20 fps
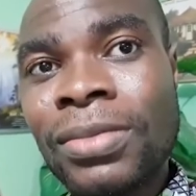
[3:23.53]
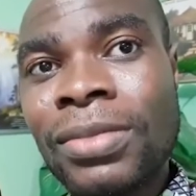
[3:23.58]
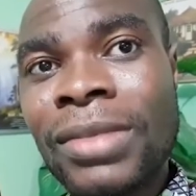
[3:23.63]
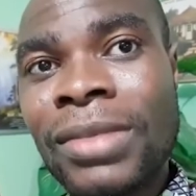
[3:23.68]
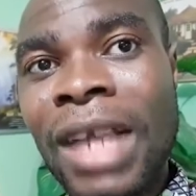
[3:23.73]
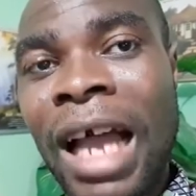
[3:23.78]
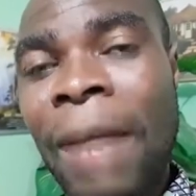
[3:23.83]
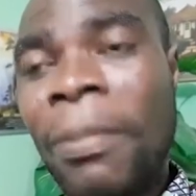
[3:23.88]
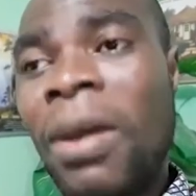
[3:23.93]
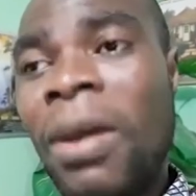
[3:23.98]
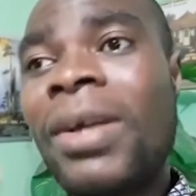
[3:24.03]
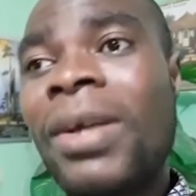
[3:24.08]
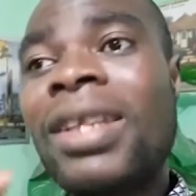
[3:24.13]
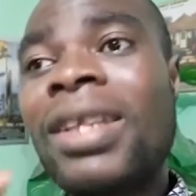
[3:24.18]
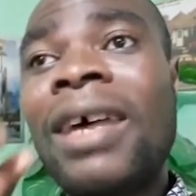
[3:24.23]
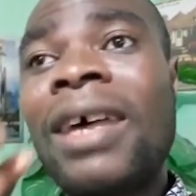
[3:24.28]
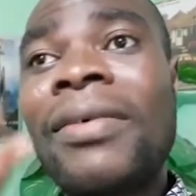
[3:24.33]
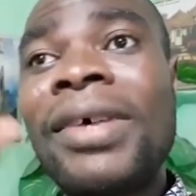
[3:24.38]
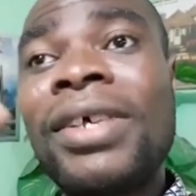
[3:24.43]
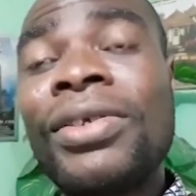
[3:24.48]
après avoir
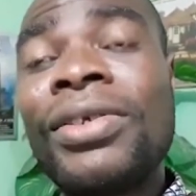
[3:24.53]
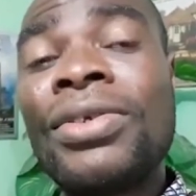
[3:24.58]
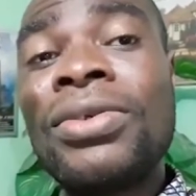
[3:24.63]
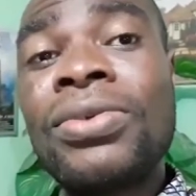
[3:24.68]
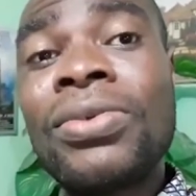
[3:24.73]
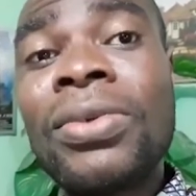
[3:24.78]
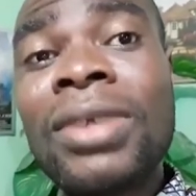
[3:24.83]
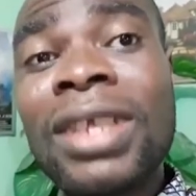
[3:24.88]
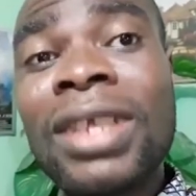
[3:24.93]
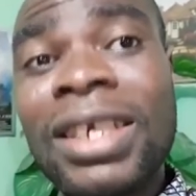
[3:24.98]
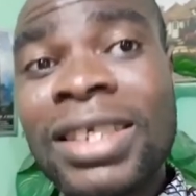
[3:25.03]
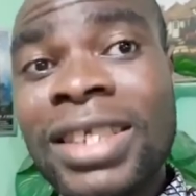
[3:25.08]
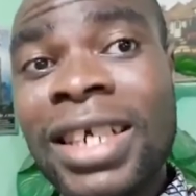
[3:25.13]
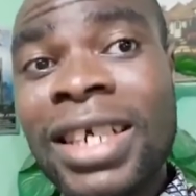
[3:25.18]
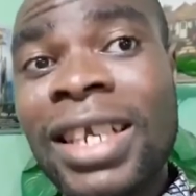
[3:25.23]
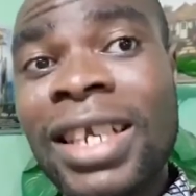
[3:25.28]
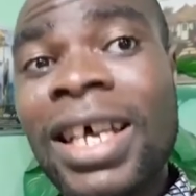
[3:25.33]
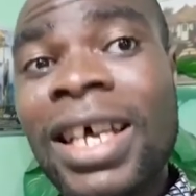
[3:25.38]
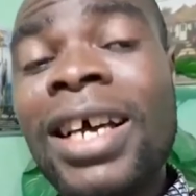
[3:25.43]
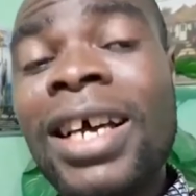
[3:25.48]
travaillé sur toutes les chaînes,
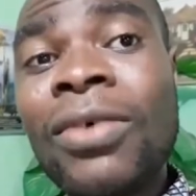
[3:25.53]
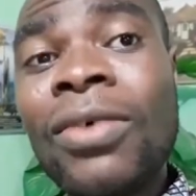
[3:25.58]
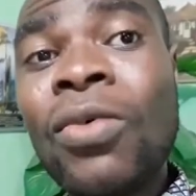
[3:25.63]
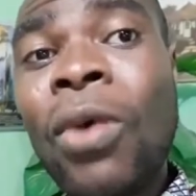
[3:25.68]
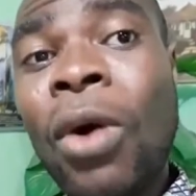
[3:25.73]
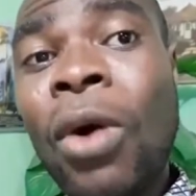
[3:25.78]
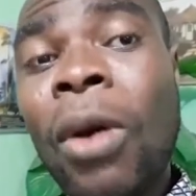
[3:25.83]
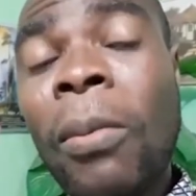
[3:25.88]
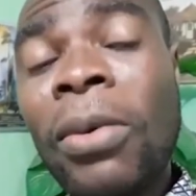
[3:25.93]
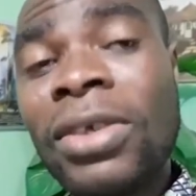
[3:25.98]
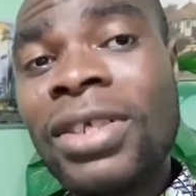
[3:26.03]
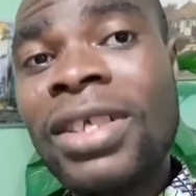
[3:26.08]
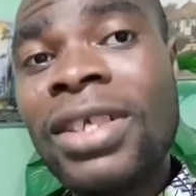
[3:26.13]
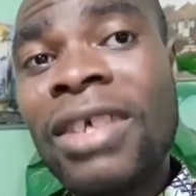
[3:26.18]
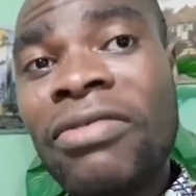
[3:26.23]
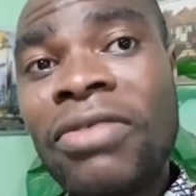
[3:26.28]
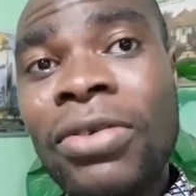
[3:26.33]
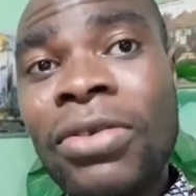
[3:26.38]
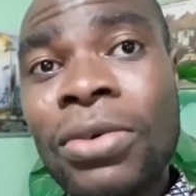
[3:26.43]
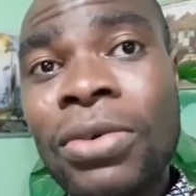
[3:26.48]
ou encore posté des
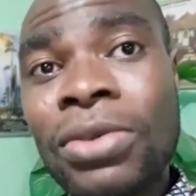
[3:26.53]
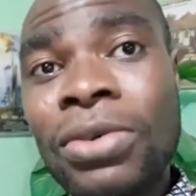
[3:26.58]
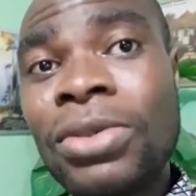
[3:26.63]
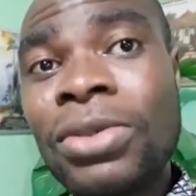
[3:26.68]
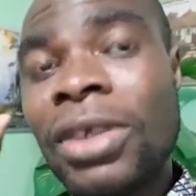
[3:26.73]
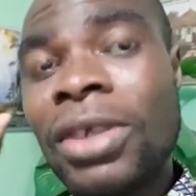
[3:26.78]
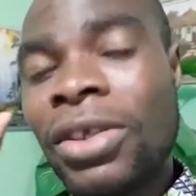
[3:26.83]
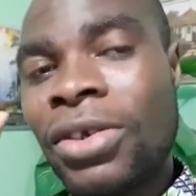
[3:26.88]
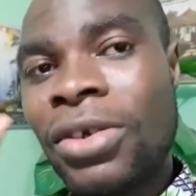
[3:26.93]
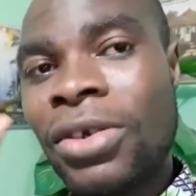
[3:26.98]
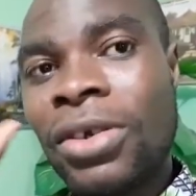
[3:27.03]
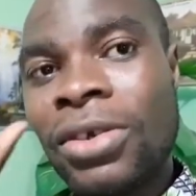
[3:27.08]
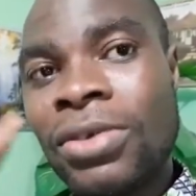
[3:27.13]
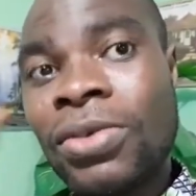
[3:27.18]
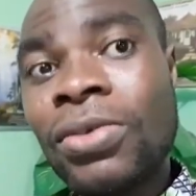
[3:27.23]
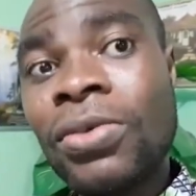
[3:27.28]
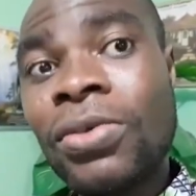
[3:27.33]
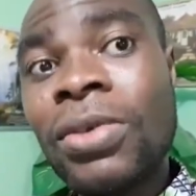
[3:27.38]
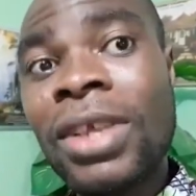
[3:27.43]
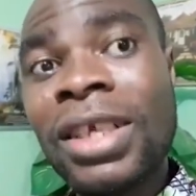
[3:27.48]
vidéos sur, sur
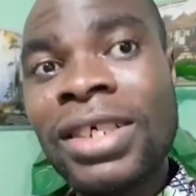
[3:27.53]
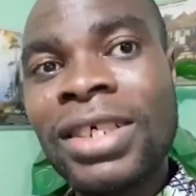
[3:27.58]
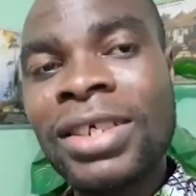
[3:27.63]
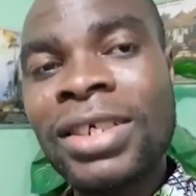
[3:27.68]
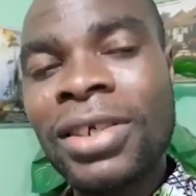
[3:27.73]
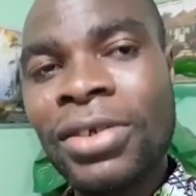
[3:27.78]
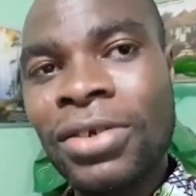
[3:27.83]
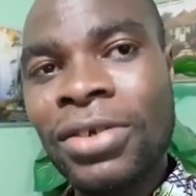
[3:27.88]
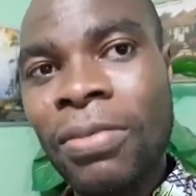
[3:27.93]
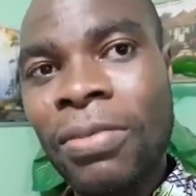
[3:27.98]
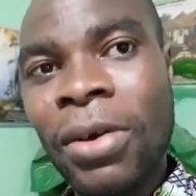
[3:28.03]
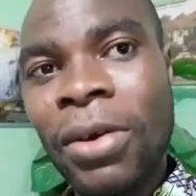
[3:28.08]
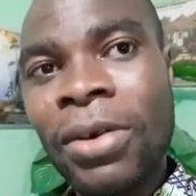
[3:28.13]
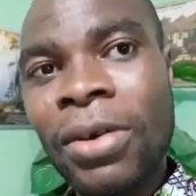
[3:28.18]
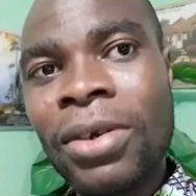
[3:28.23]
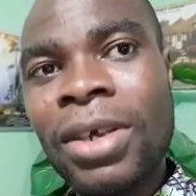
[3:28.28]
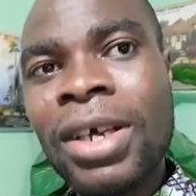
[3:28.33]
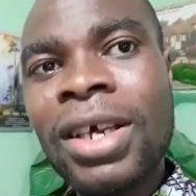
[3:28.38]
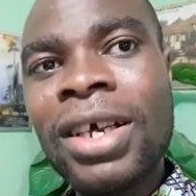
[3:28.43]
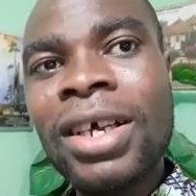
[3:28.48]
toutes les chaînes Nyons Ribbon,
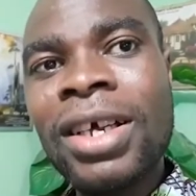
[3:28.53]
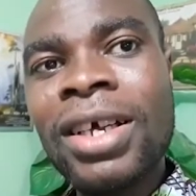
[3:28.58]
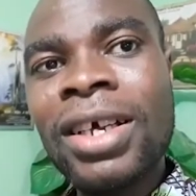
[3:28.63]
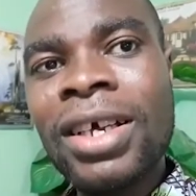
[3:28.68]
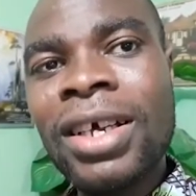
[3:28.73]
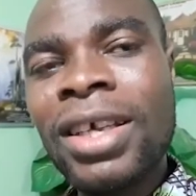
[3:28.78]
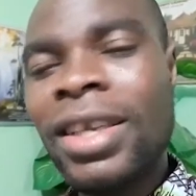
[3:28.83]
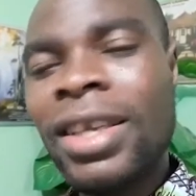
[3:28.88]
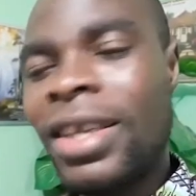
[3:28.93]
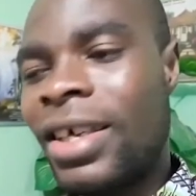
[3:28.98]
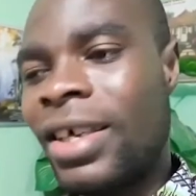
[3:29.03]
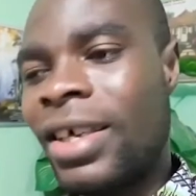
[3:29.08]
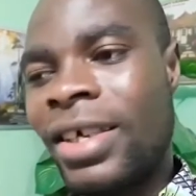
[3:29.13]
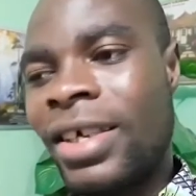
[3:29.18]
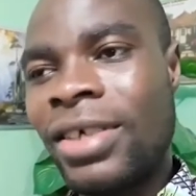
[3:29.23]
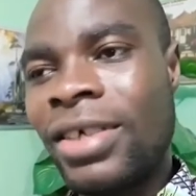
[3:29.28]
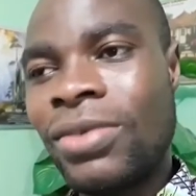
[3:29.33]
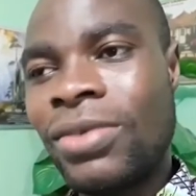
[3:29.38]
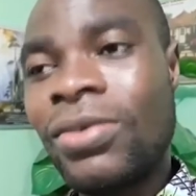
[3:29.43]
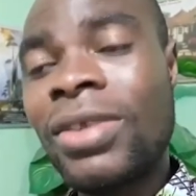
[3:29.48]
Hey,
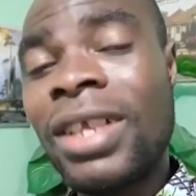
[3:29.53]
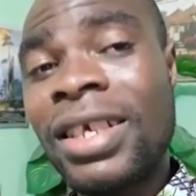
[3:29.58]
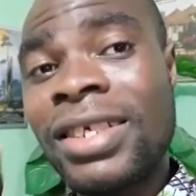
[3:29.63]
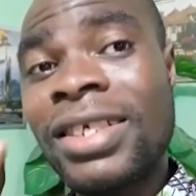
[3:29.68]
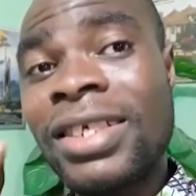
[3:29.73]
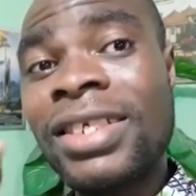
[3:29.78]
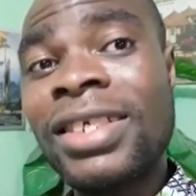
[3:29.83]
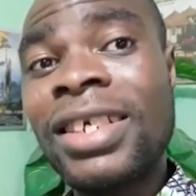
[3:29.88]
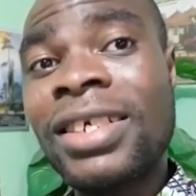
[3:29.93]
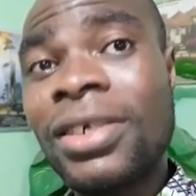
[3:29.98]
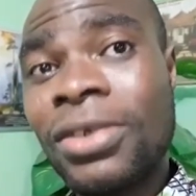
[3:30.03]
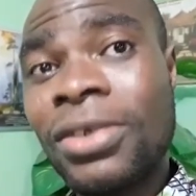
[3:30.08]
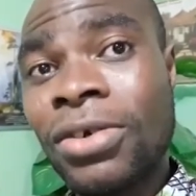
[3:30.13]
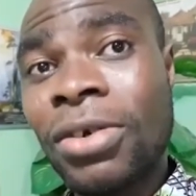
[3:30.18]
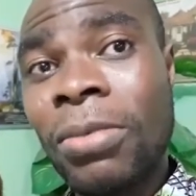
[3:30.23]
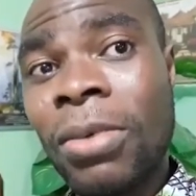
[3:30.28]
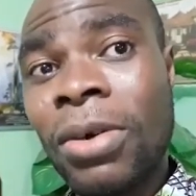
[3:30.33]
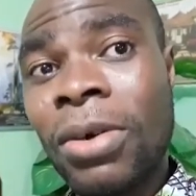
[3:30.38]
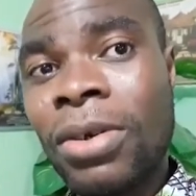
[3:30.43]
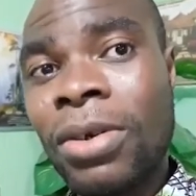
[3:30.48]
toute la Sichène
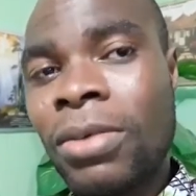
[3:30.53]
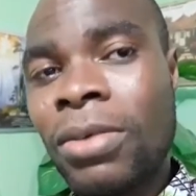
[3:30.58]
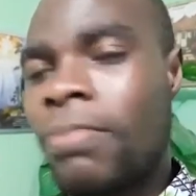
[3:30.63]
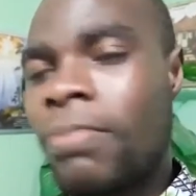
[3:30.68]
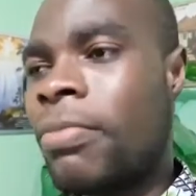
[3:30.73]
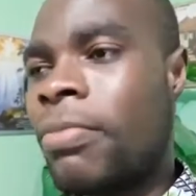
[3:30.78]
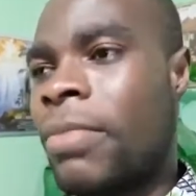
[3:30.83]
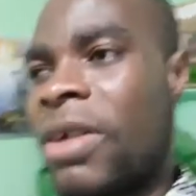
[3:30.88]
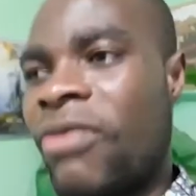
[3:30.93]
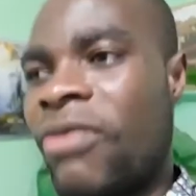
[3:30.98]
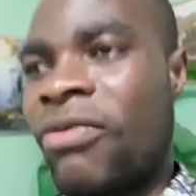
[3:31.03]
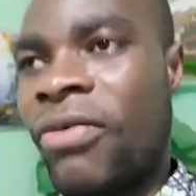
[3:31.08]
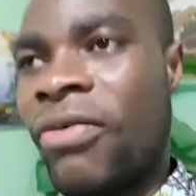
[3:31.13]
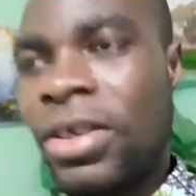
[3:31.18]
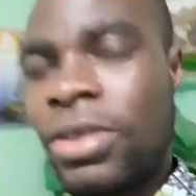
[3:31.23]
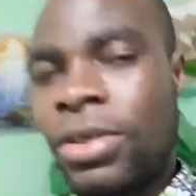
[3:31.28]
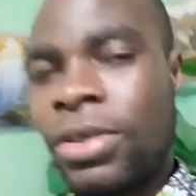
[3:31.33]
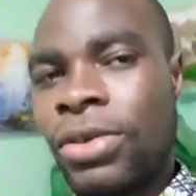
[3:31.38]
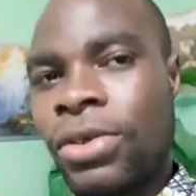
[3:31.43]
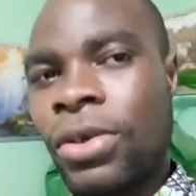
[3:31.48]
mes frères
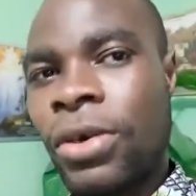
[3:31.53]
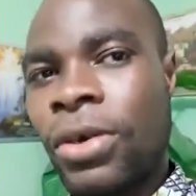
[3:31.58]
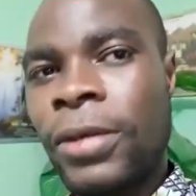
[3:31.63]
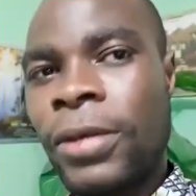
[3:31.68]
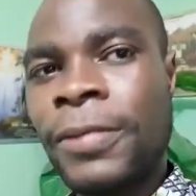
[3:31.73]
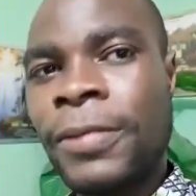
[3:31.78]
et sœurs,